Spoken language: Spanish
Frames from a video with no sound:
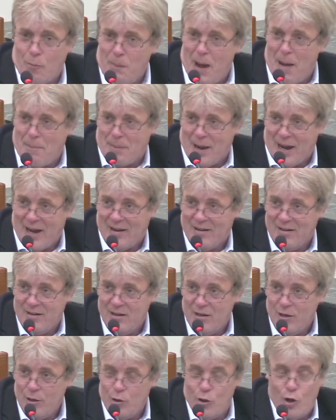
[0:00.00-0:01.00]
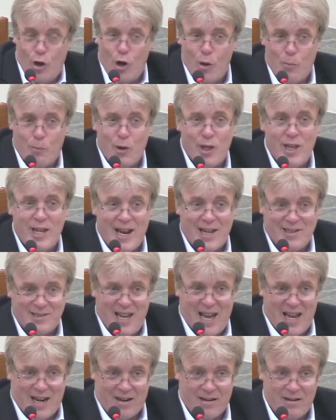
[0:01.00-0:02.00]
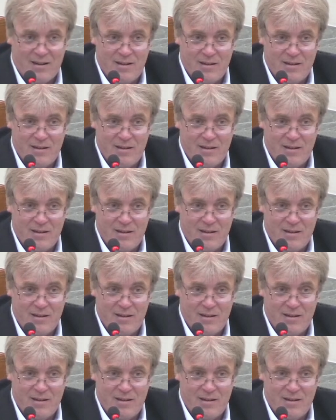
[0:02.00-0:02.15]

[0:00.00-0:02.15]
Papa. No lo pueden hacer.